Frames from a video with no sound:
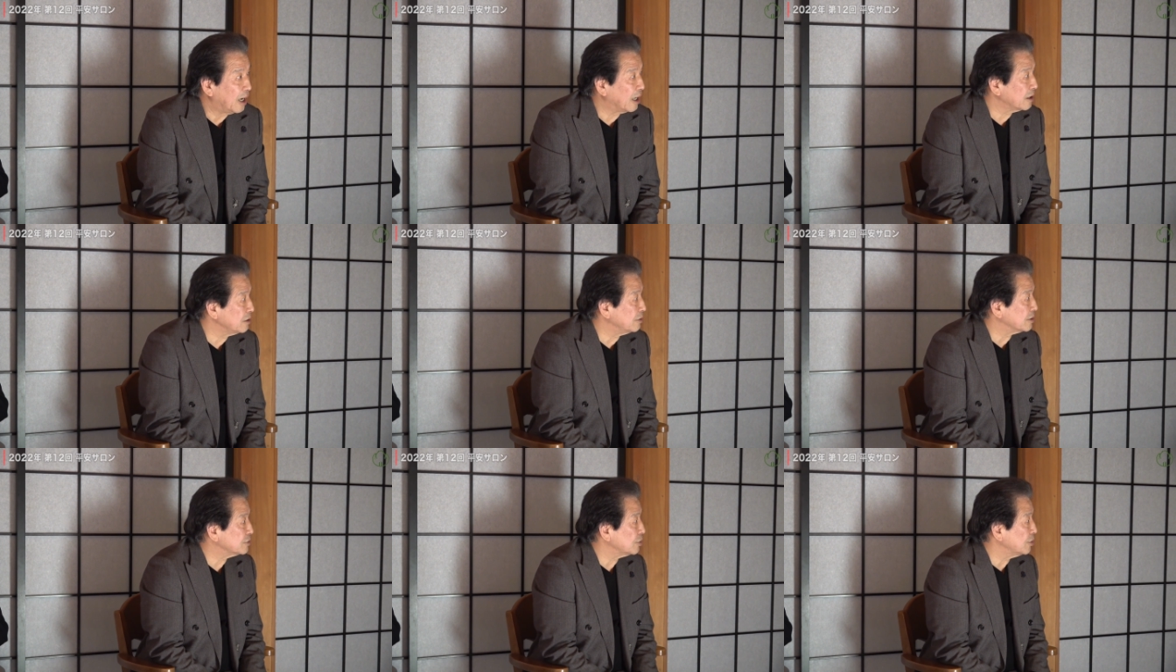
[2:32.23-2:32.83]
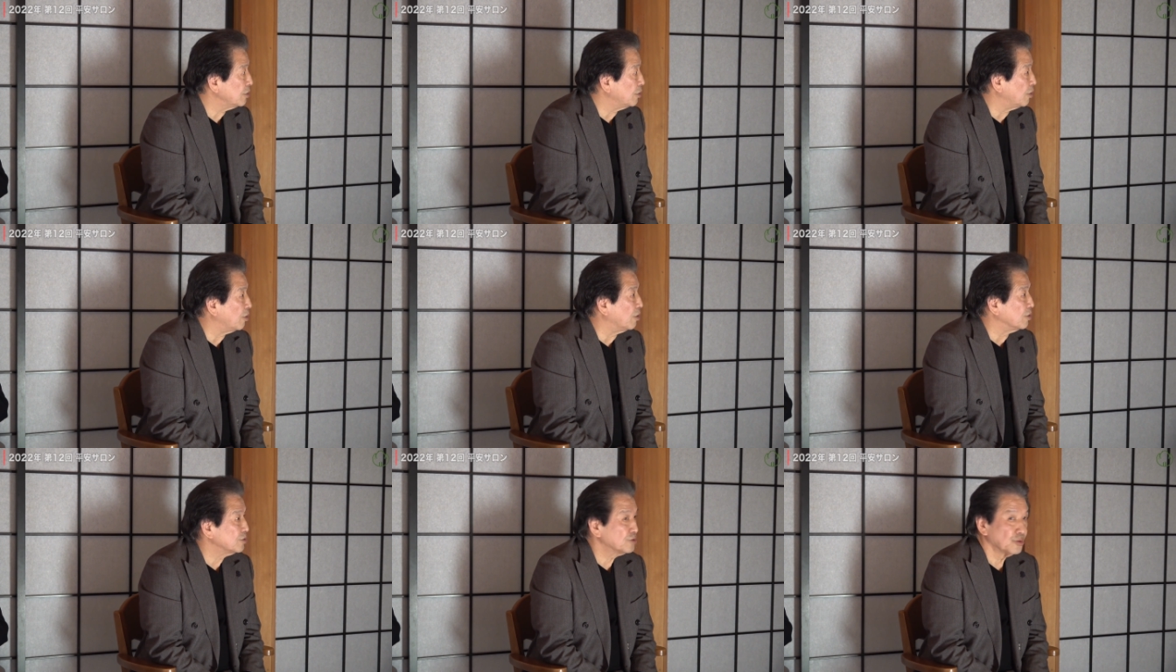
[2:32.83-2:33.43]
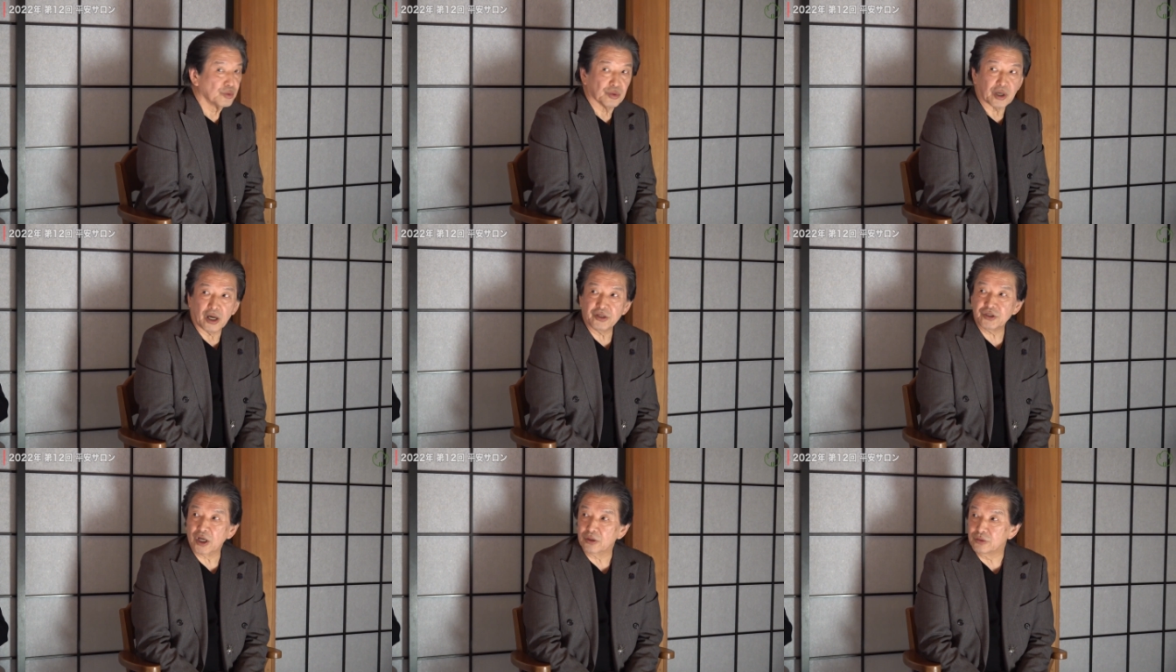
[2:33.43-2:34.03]
あるいはそれをその
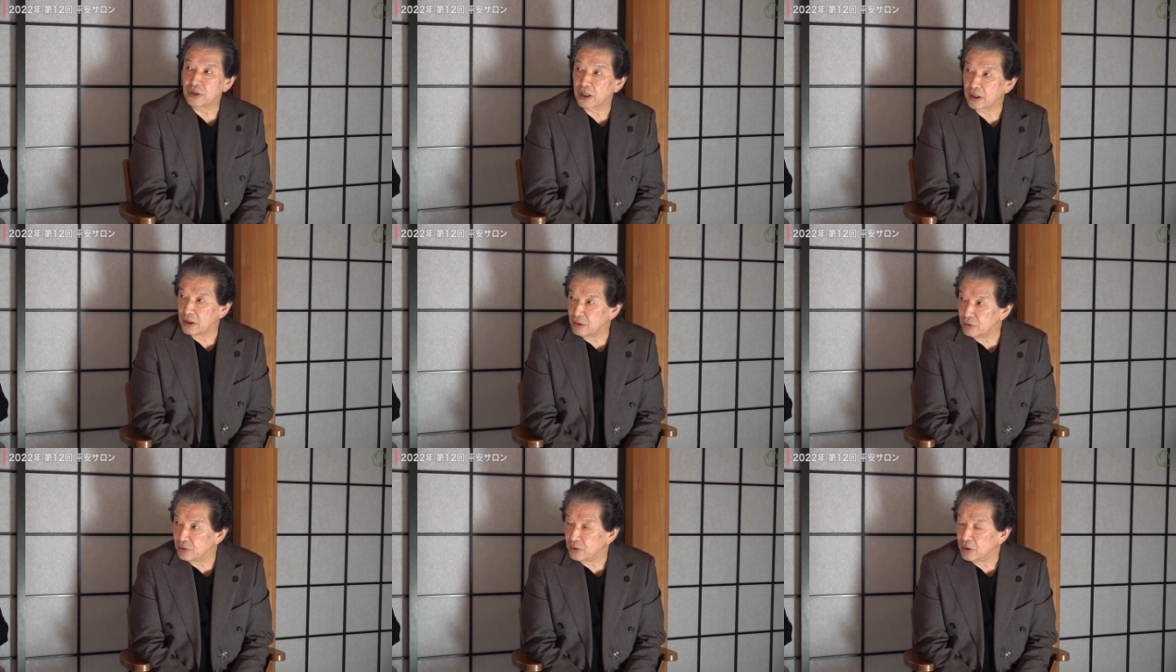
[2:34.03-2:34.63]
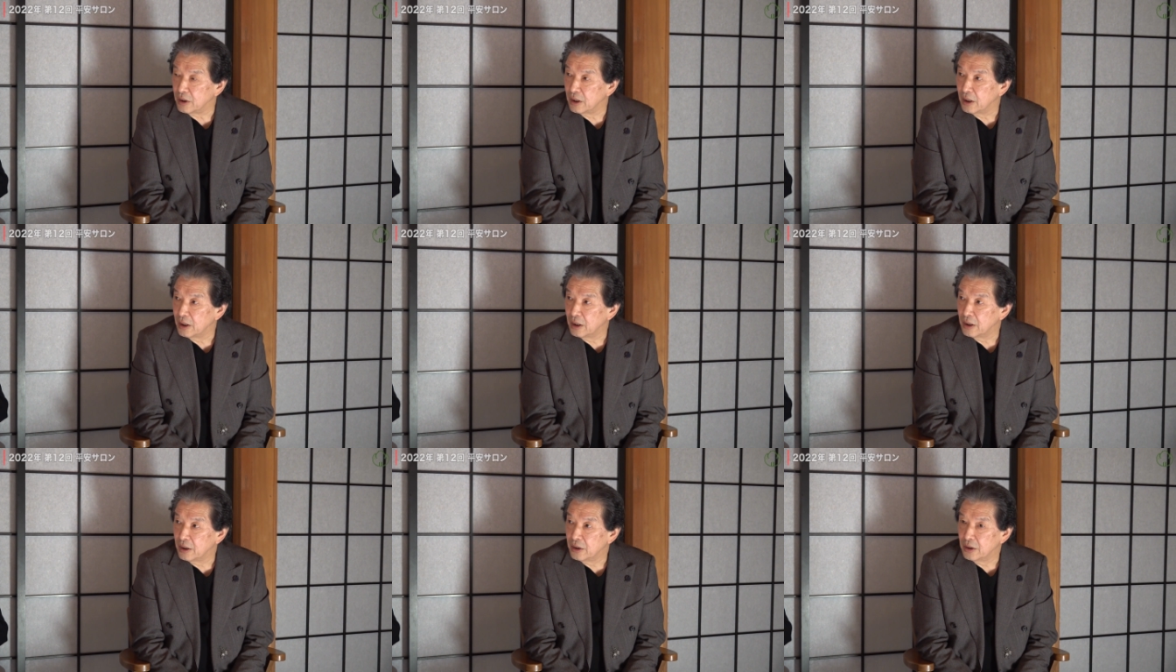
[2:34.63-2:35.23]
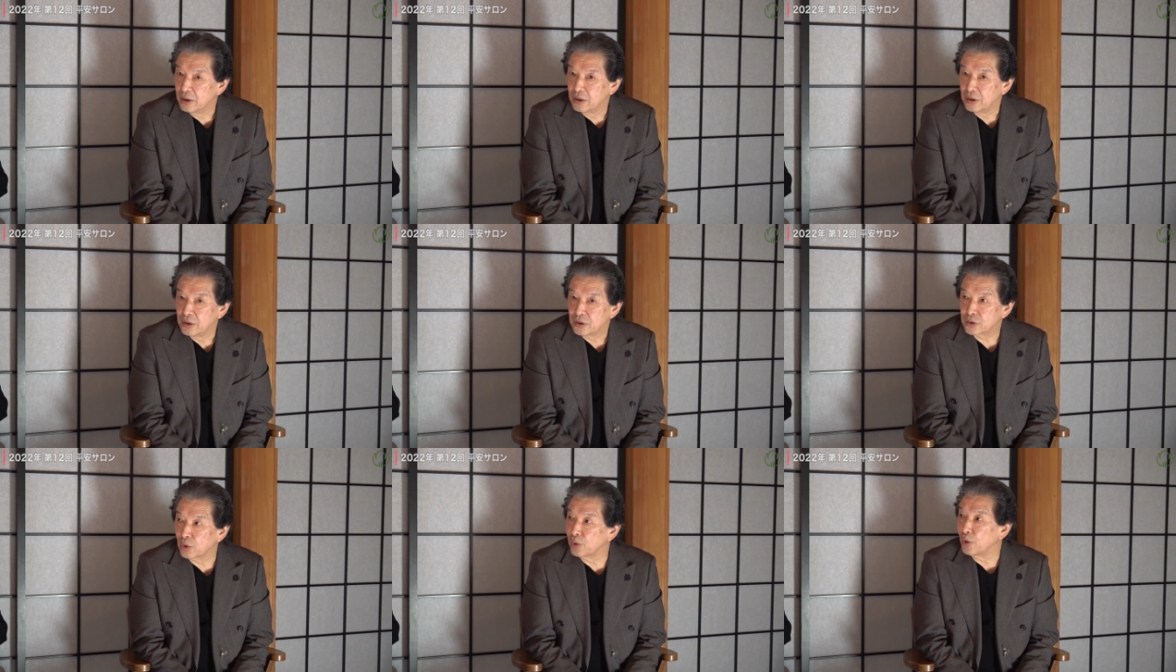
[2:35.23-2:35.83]
解釈できる
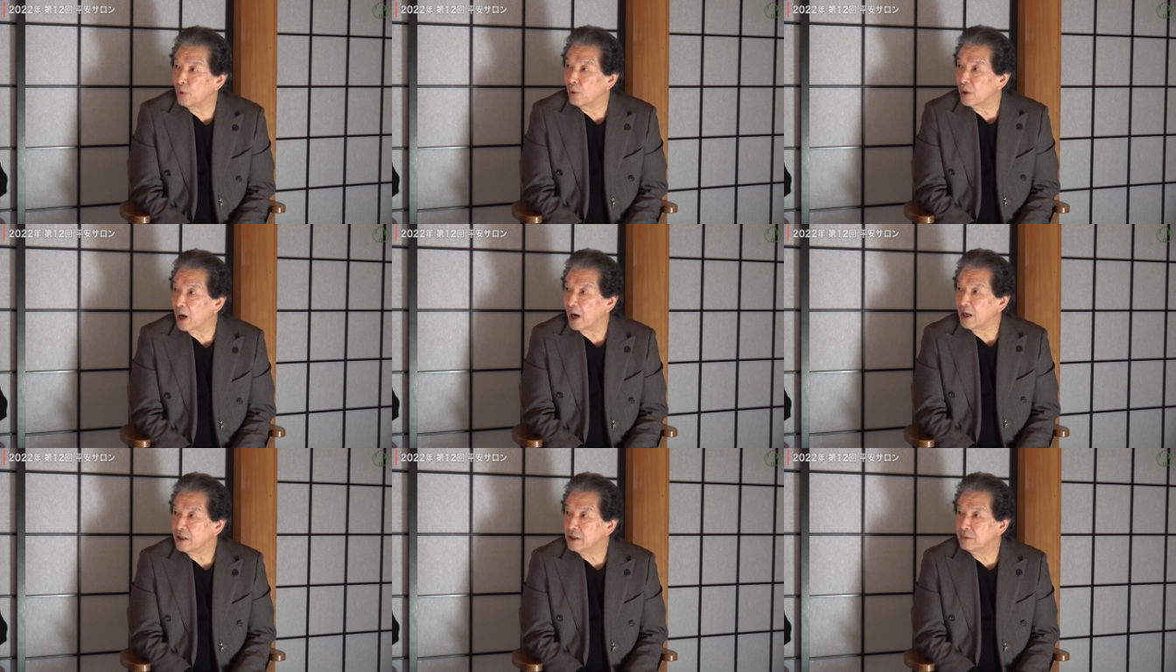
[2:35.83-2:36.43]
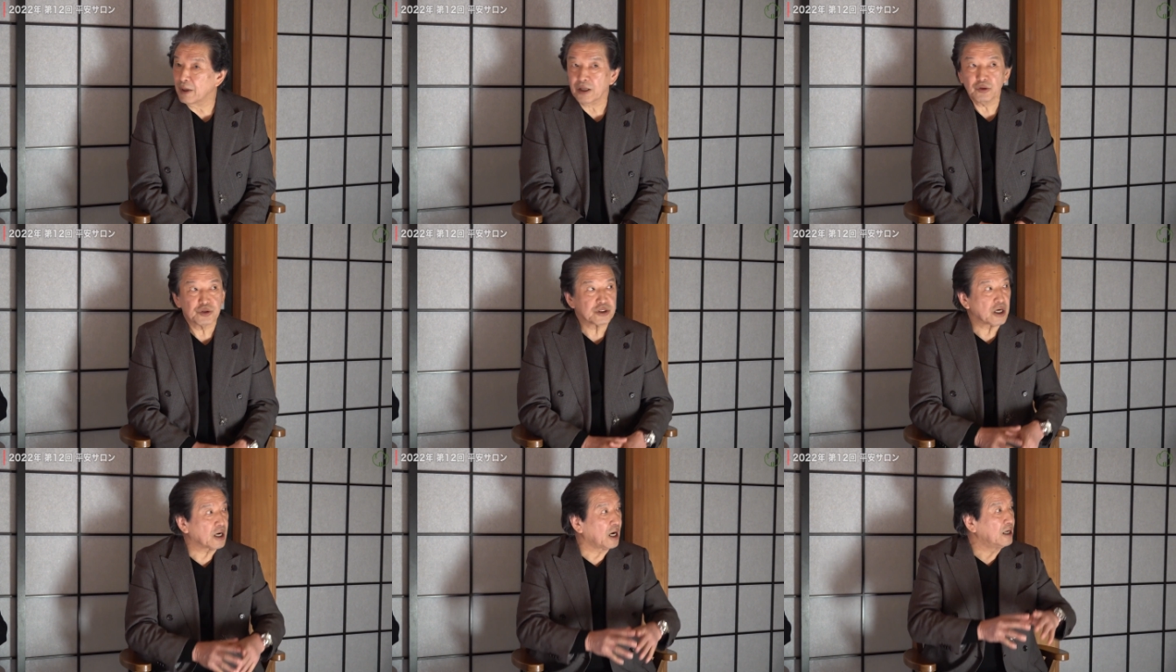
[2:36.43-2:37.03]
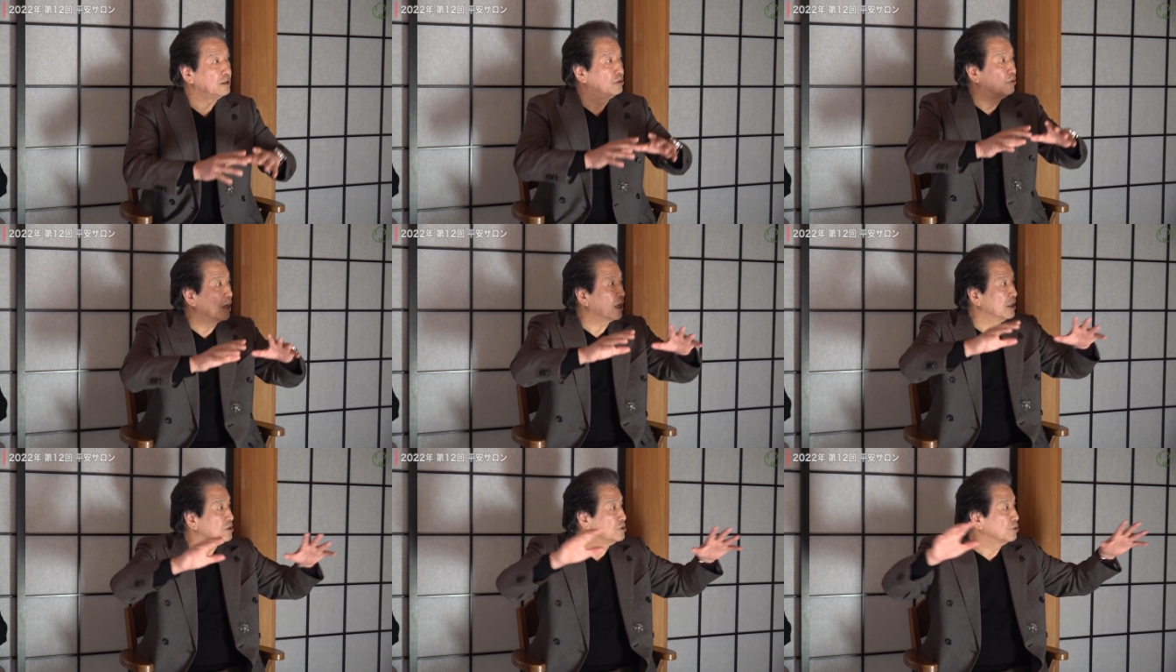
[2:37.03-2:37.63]
素養が今の世界の
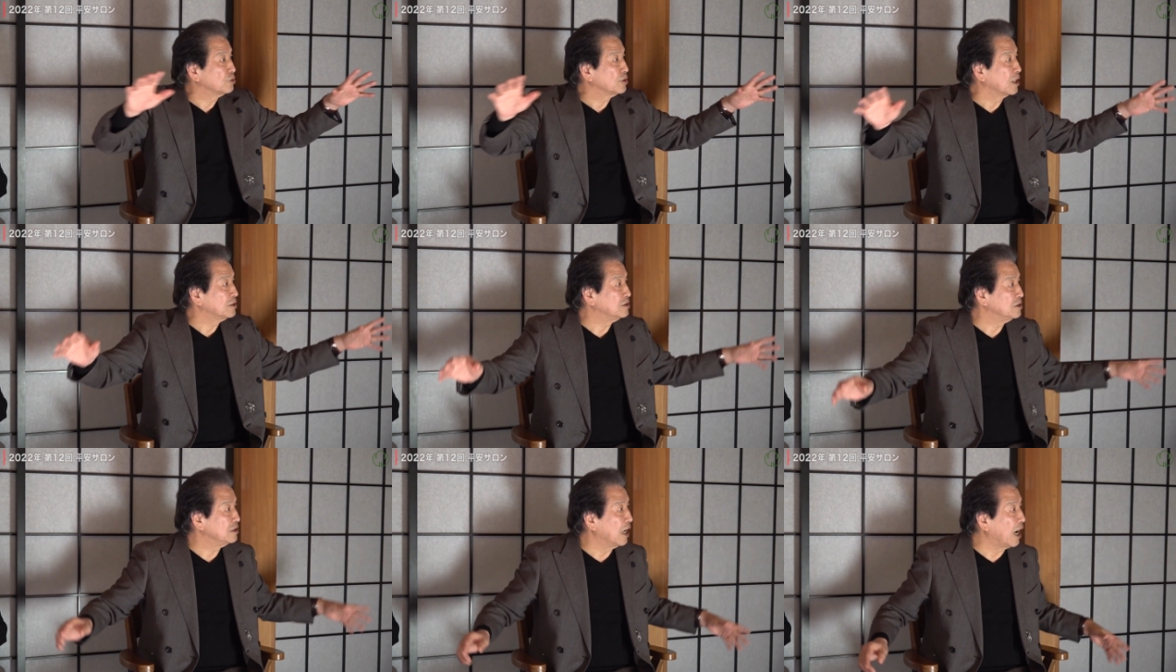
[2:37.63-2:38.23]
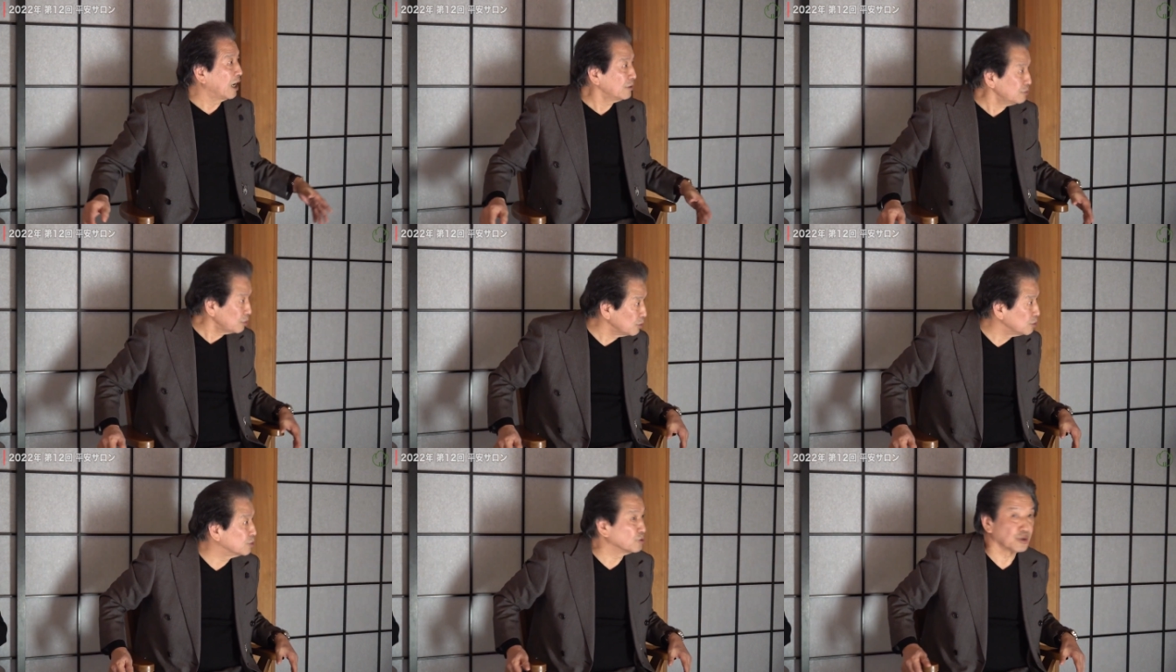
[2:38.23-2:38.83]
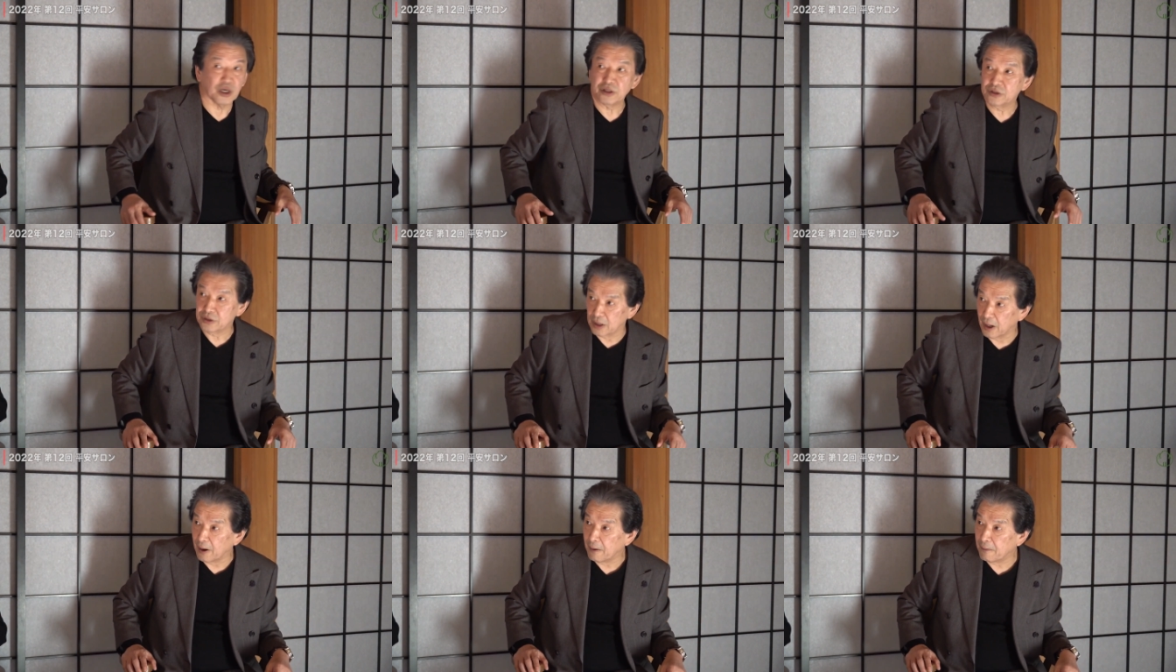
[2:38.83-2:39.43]
若い人たちにあるということなんで
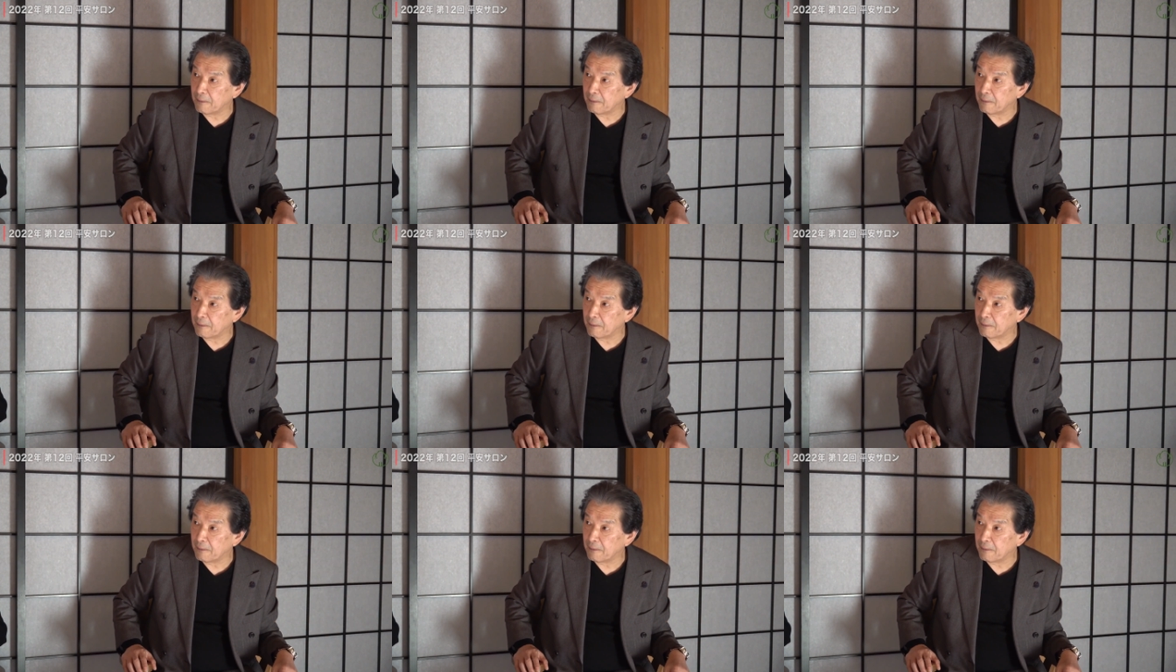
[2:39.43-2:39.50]
すね。